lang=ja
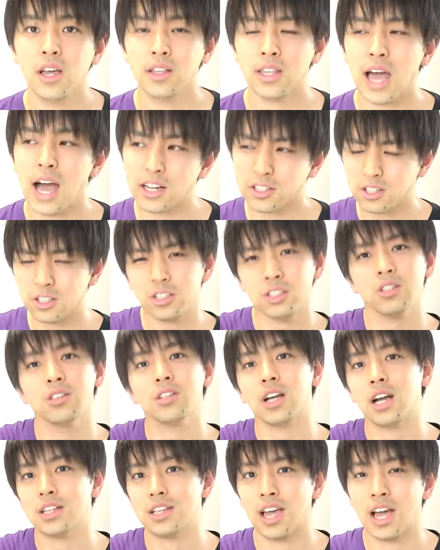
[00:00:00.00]
で、悪循
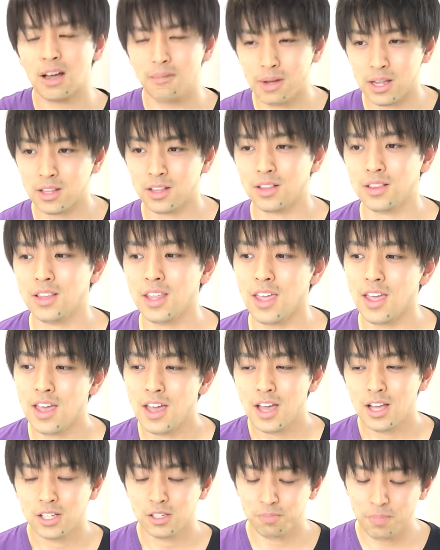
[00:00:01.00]
環にはまっ
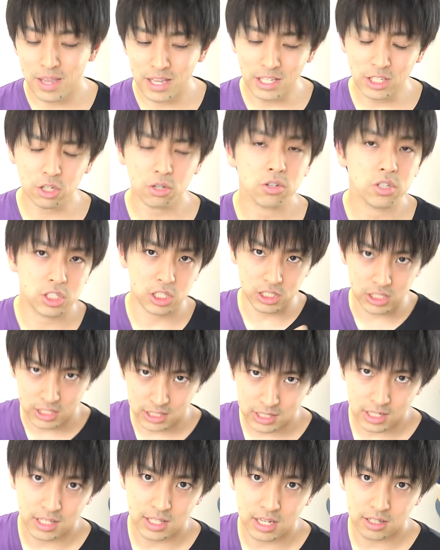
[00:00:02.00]
て、勉強の自
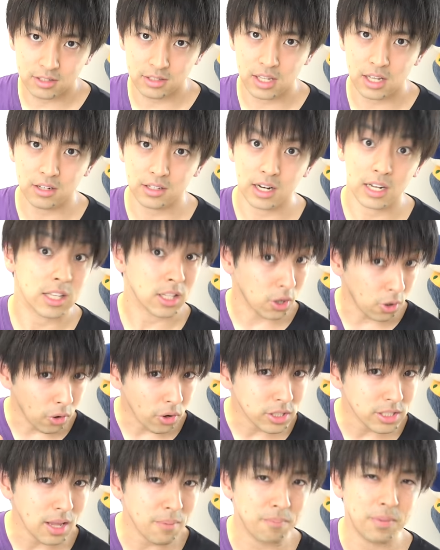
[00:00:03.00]
信がなくなるから、
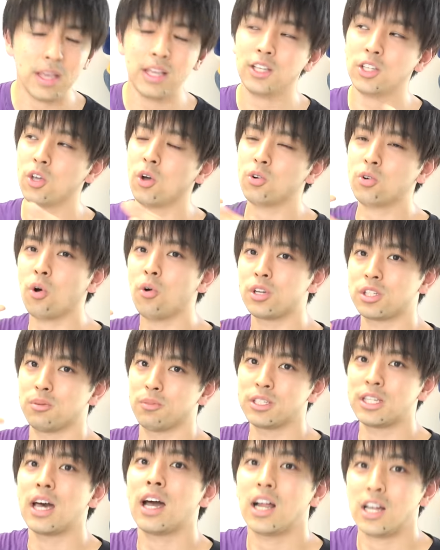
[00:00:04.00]
当然勉強効率
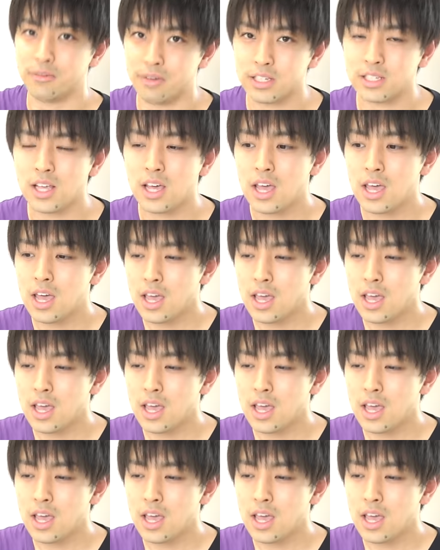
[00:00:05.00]
も下がります。